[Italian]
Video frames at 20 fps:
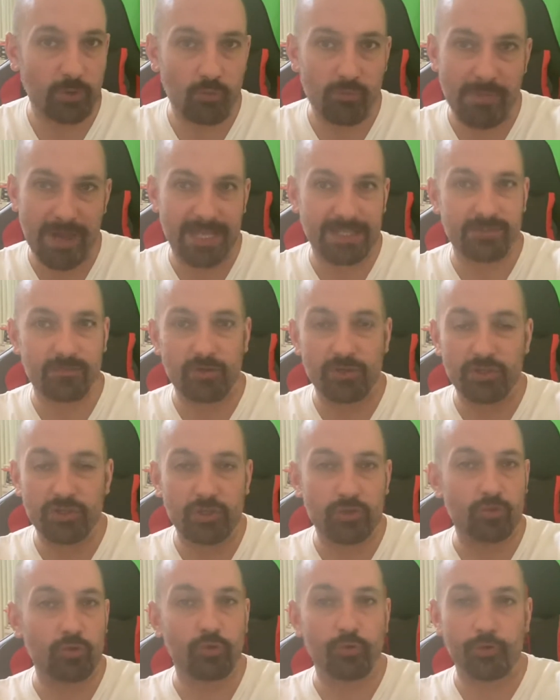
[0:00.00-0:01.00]
un Manzukic
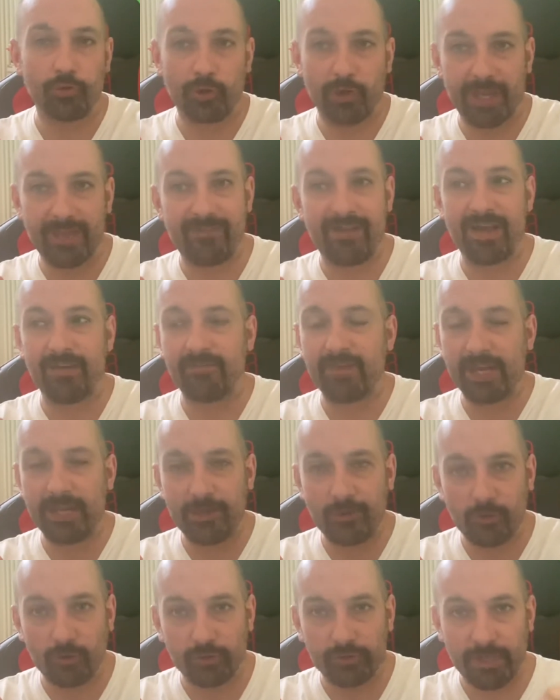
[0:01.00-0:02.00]
di turno che va, viene
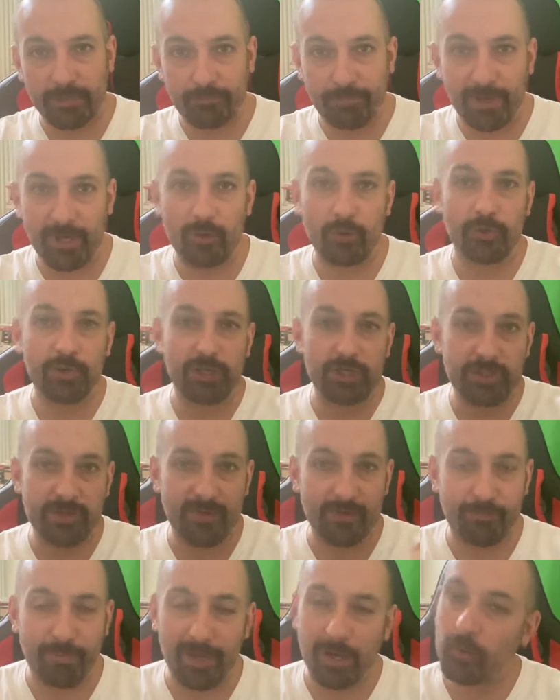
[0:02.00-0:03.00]
incontro al pallone, riceve
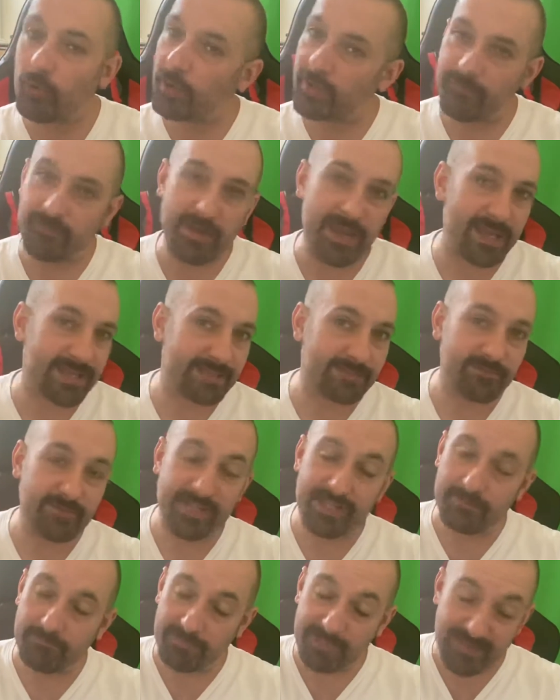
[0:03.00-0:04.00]
il pallone, vi è,
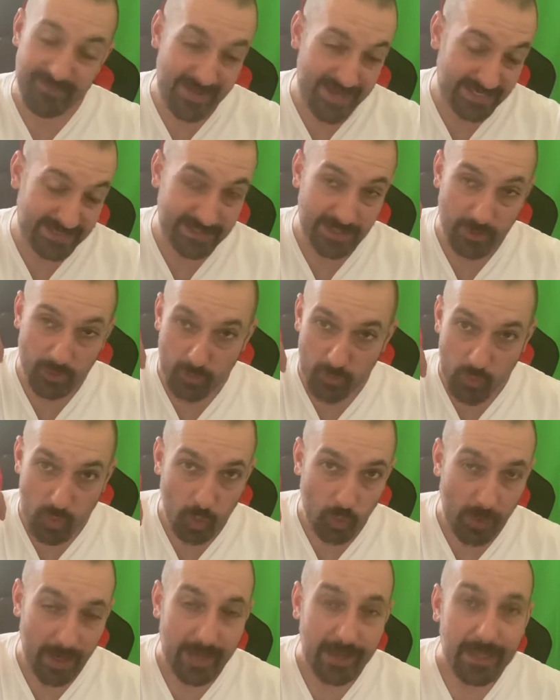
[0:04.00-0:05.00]
vi deve essere
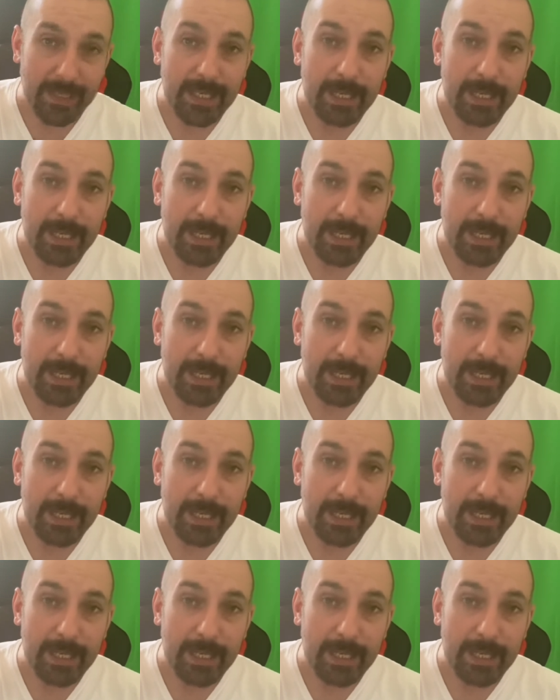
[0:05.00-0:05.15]
comunque